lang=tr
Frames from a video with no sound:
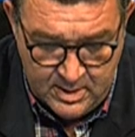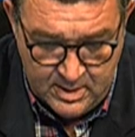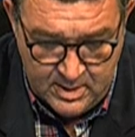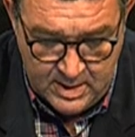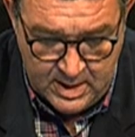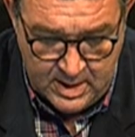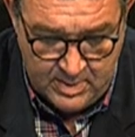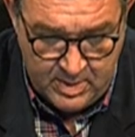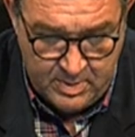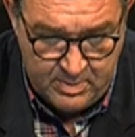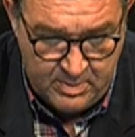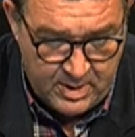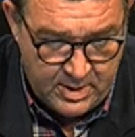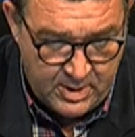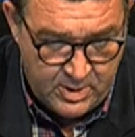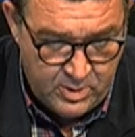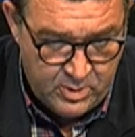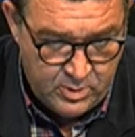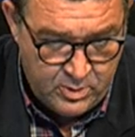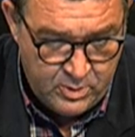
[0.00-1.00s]
Hemen
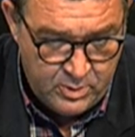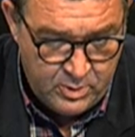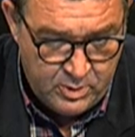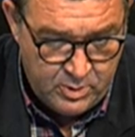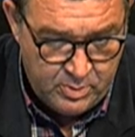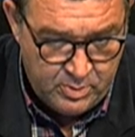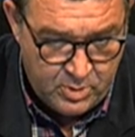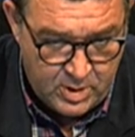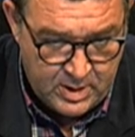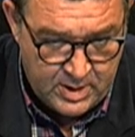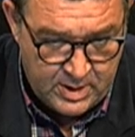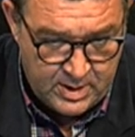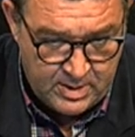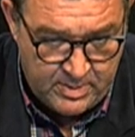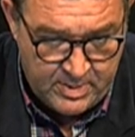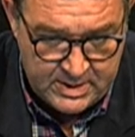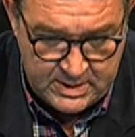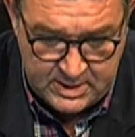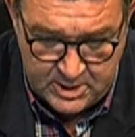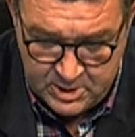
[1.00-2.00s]
bakıyoruz. Bu arada
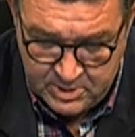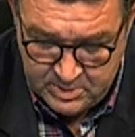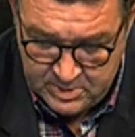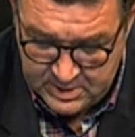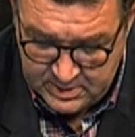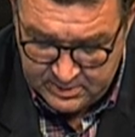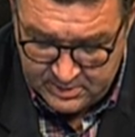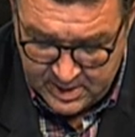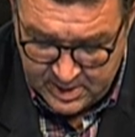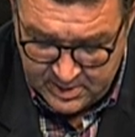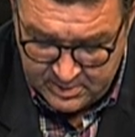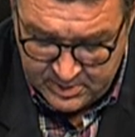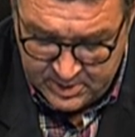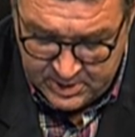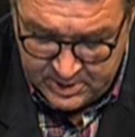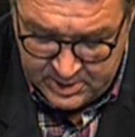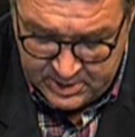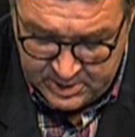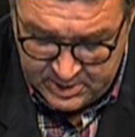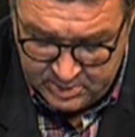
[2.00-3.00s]
mesajımız
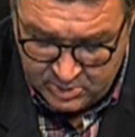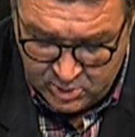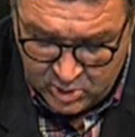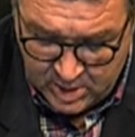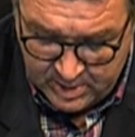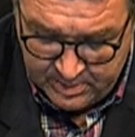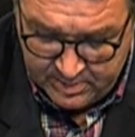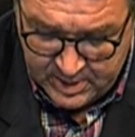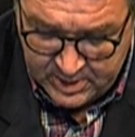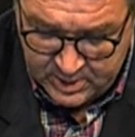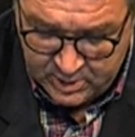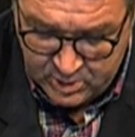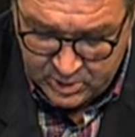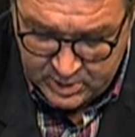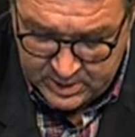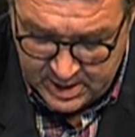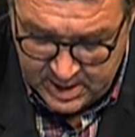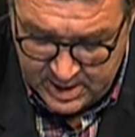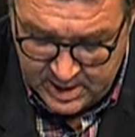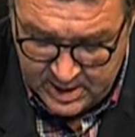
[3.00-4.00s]
varmış. Muhammed
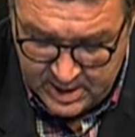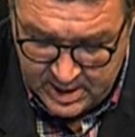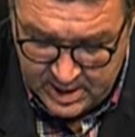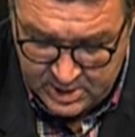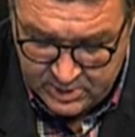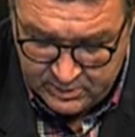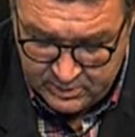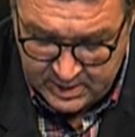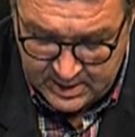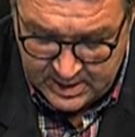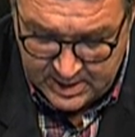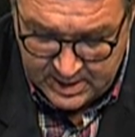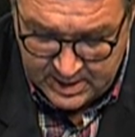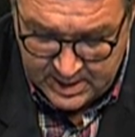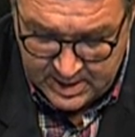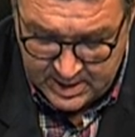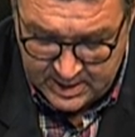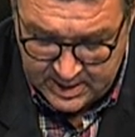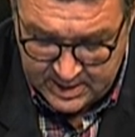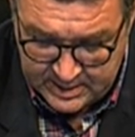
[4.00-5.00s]
Gözay, Ecbed Ali
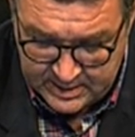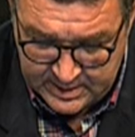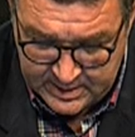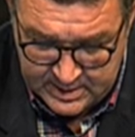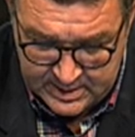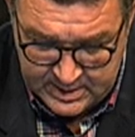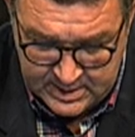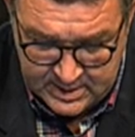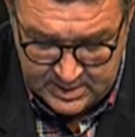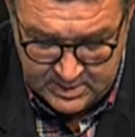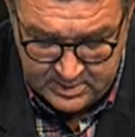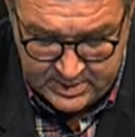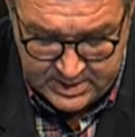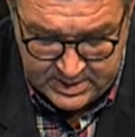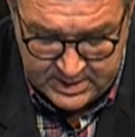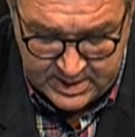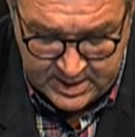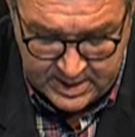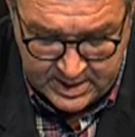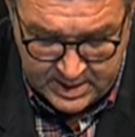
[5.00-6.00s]
Kanatlı
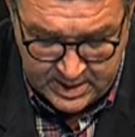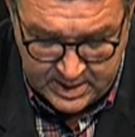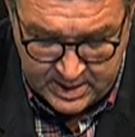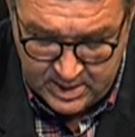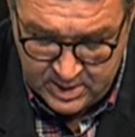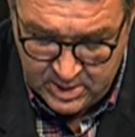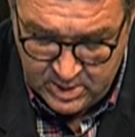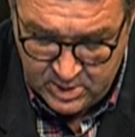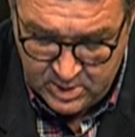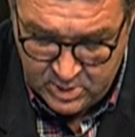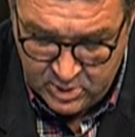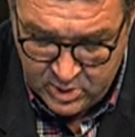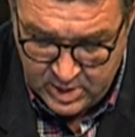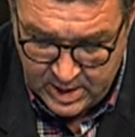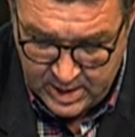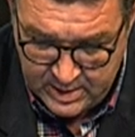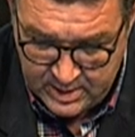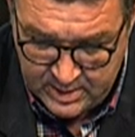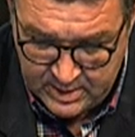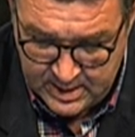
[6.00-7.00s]
bizlere
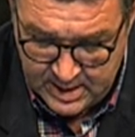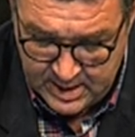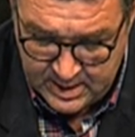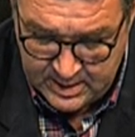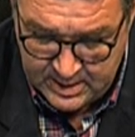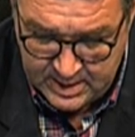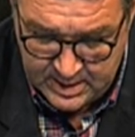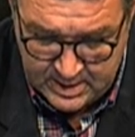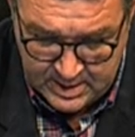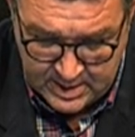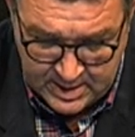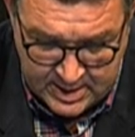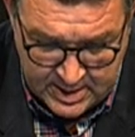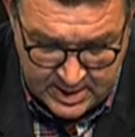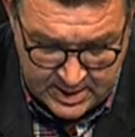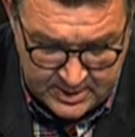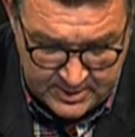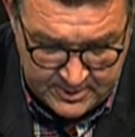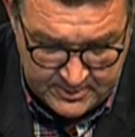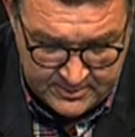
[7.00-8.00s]
günaydınlar
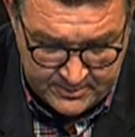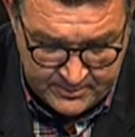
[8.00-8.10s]
dediler.